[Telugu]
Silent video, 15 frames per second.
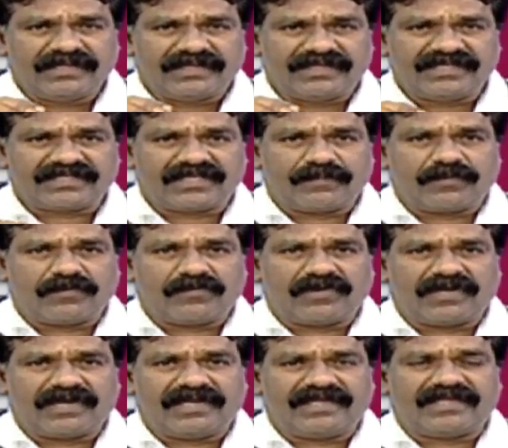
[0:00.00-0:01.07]

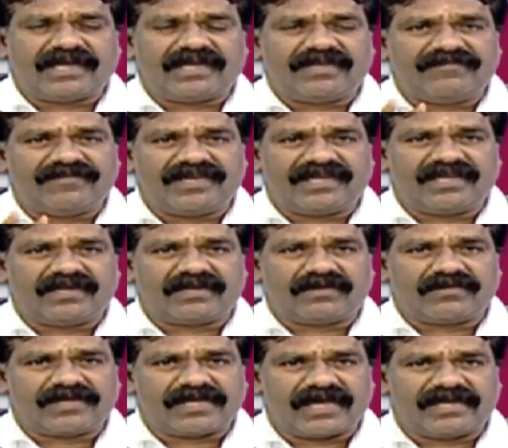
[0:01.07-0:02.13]
తీసుకుపోవడాన్ని దాన్ని వెహికల్
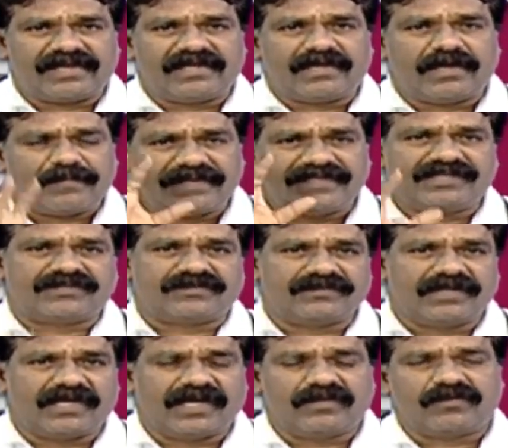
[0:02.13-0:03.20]
అంటారు క్యారియింగ్గా పనిచేస్తుంది
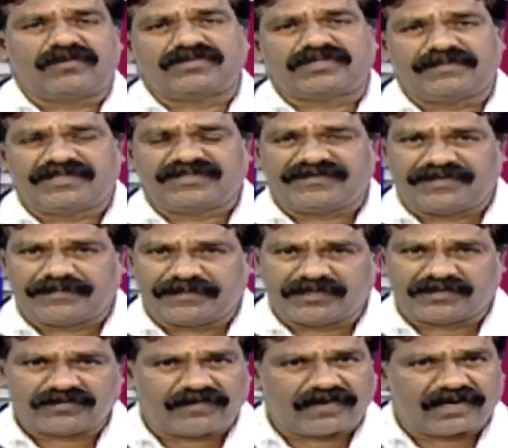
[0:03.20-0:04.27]
అందుకోసమే స్వీట్
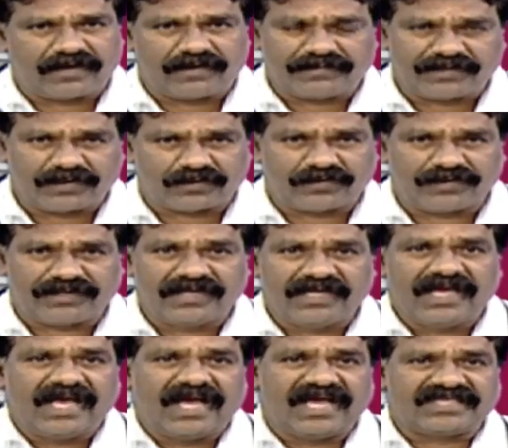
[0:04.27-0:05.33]
పిల్స్ వాడడం జరుగుతుంది
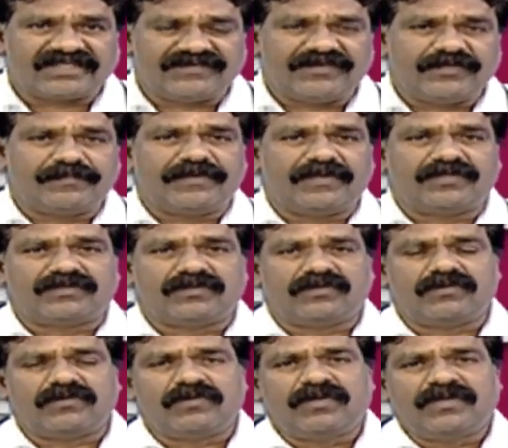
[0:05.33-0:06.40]
ఆ స్వీట్ పిల్స్లో
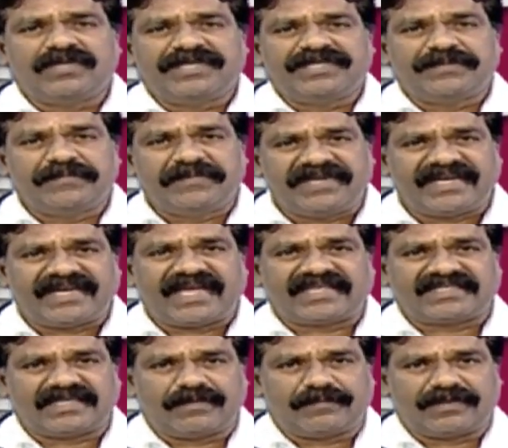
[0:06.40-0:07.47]
ఇమ్మీడియట్
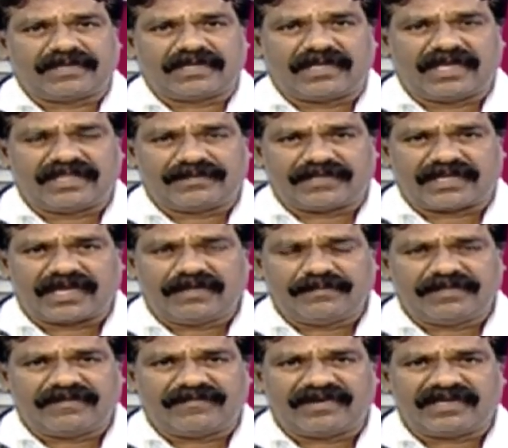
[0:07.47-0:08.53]
యాక్షన్ అనమాట అది తాగు
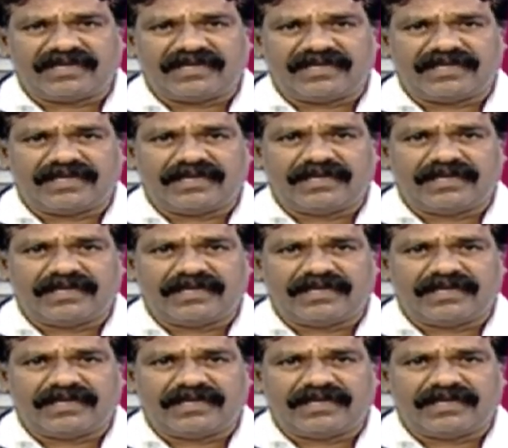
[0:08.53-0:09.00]
మీద పడంగానే